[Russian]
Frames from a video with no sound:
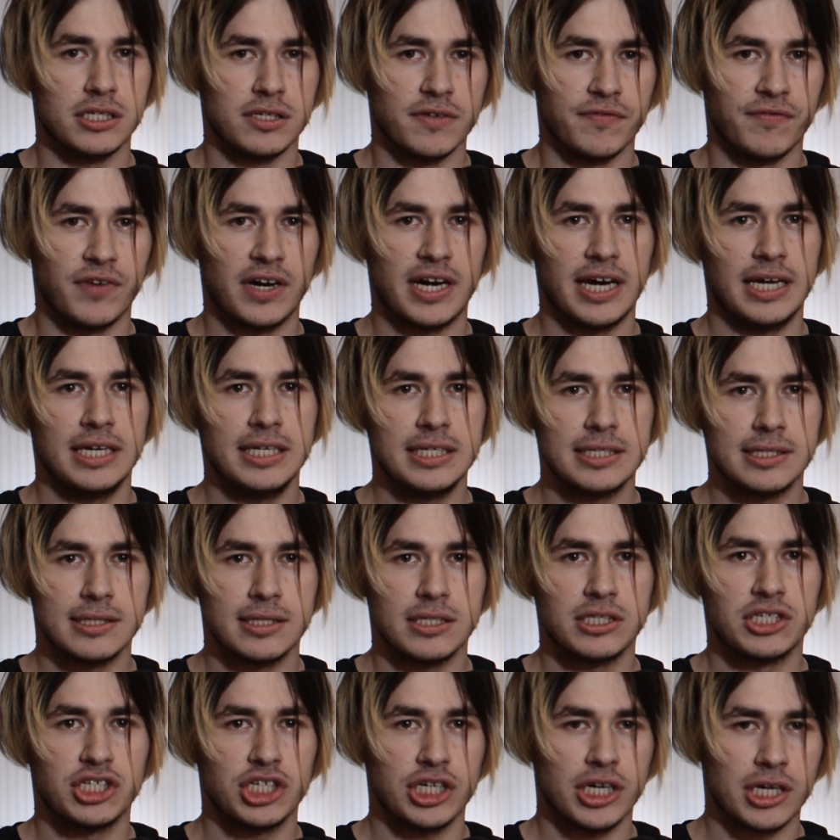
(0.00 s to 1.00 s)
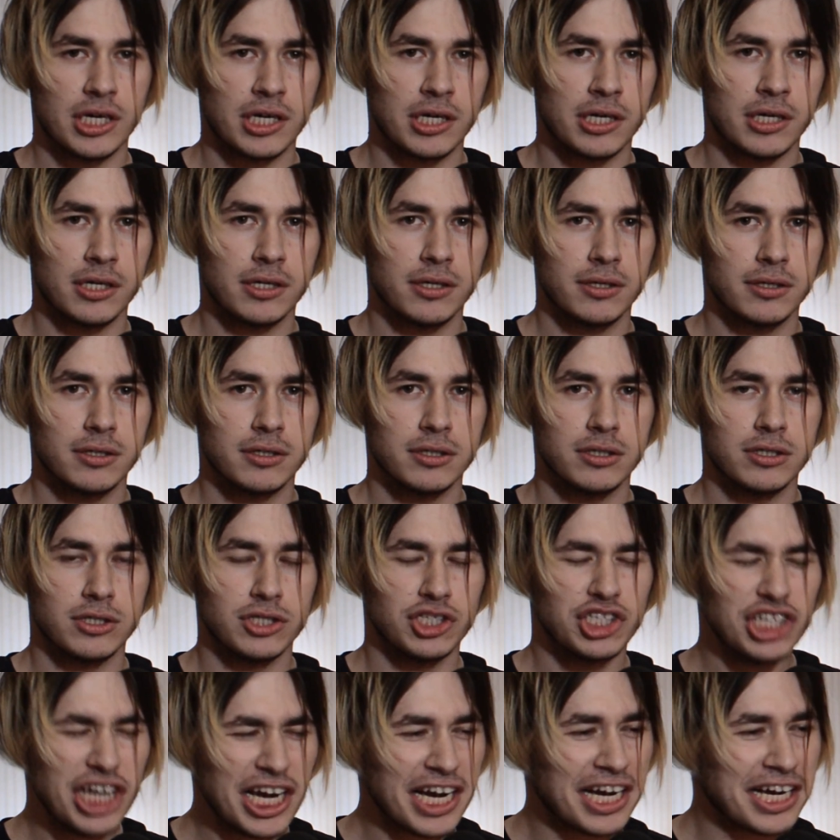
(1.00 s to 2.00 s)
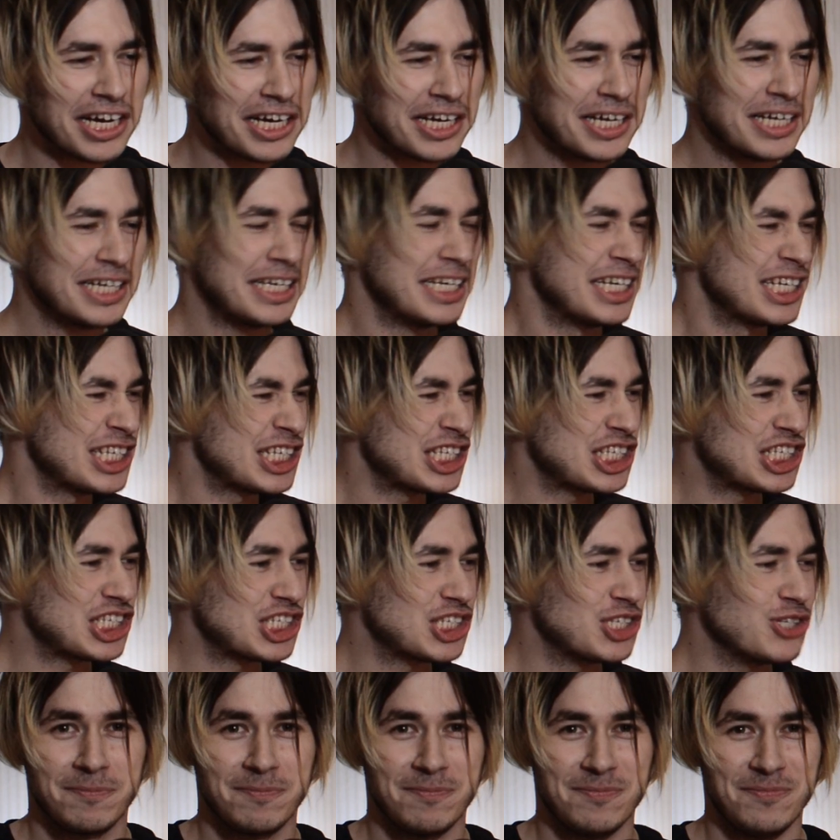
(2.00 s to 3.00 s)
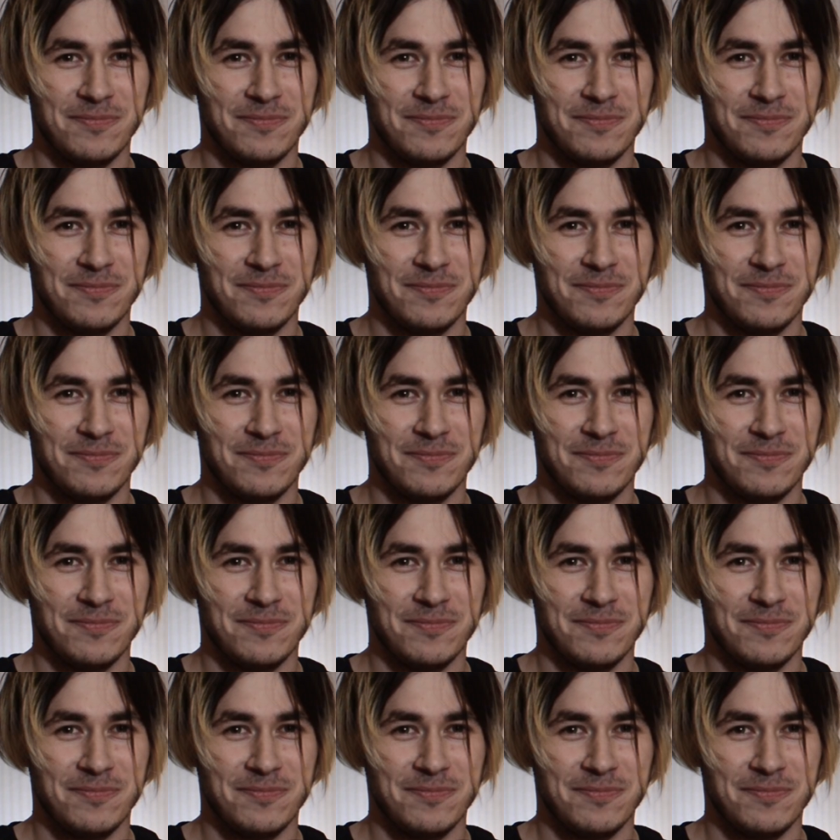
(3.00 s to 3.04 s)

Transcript: вокалиста Джек... Джек! С...